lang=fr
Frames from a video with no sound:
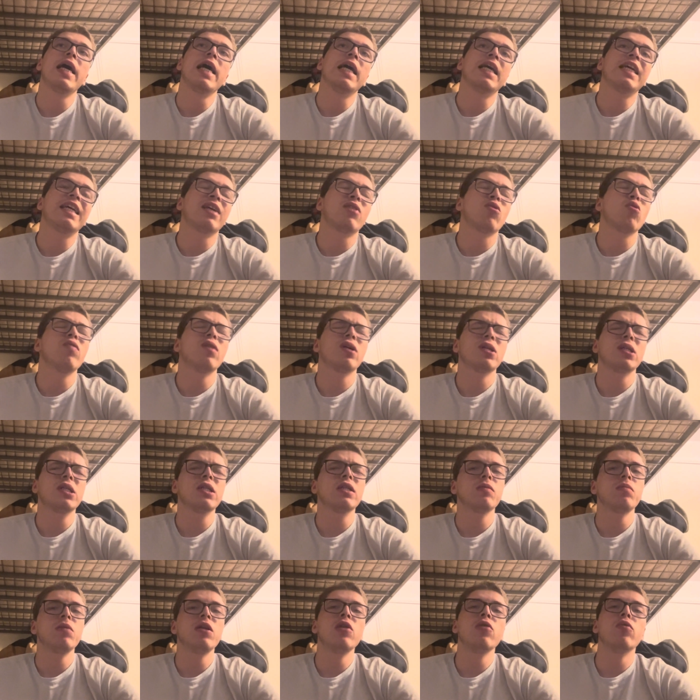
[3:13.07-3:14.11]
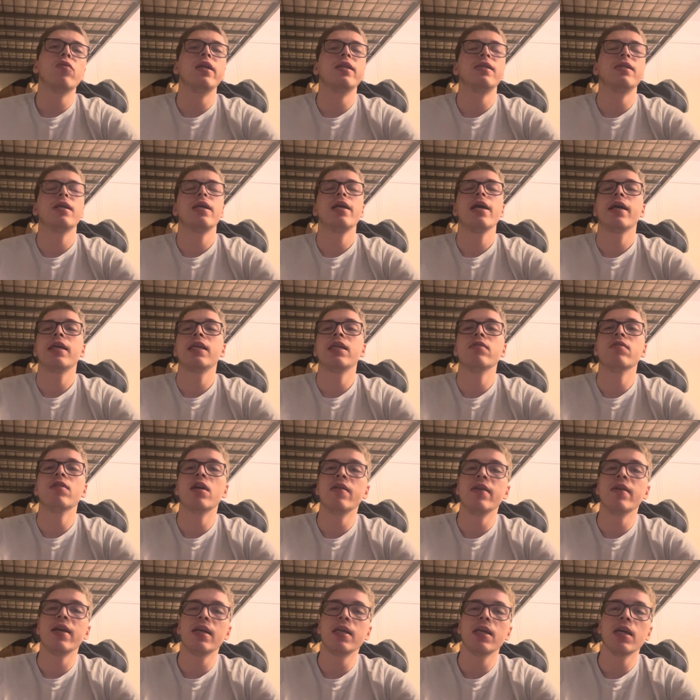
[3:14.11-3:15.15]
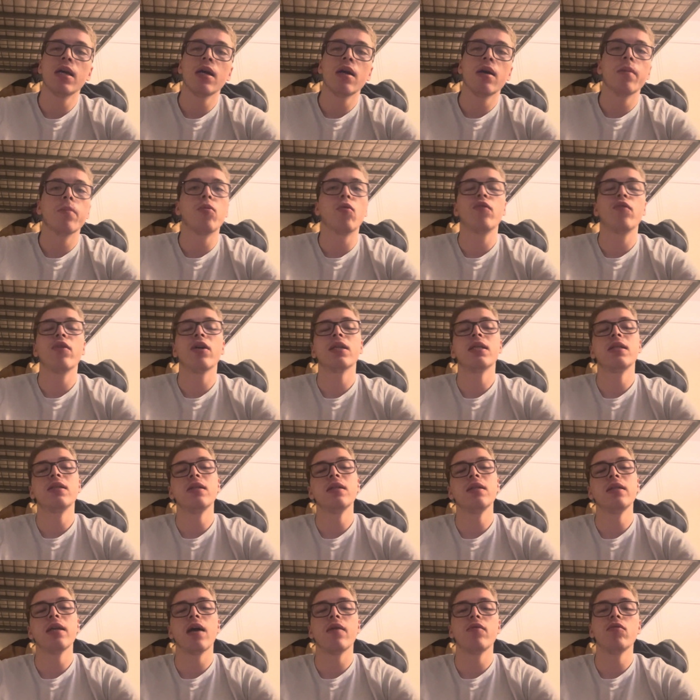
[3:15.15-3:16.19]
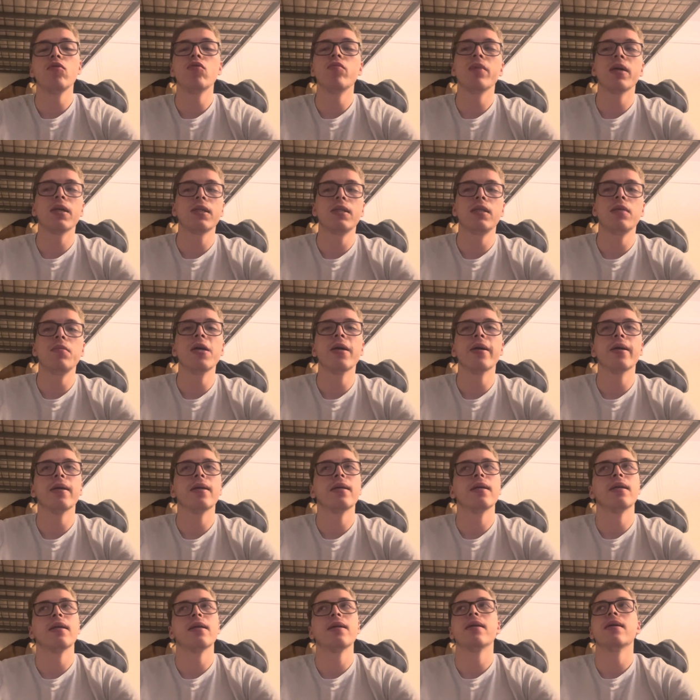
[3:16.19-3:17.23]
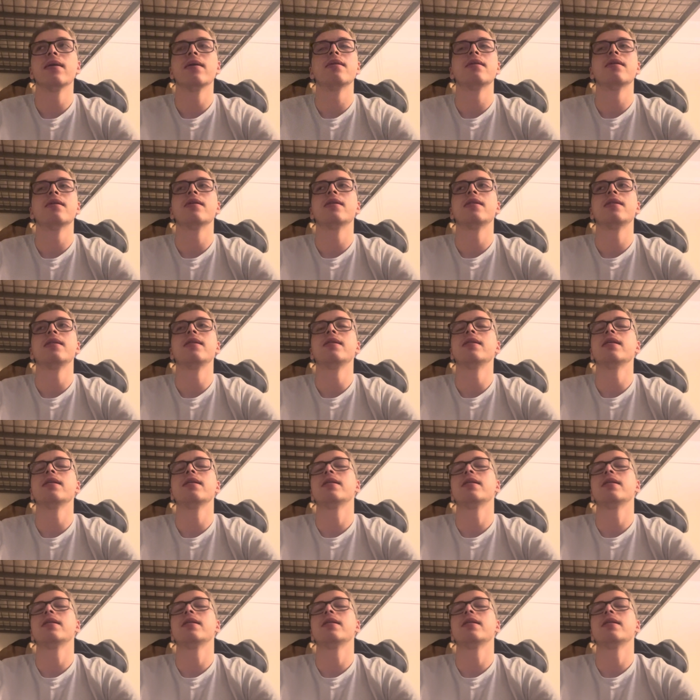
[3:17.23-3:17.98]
95 euh, millions et le salaire qui va avec, pour faire des interviews, merci bien. Hein, si c'est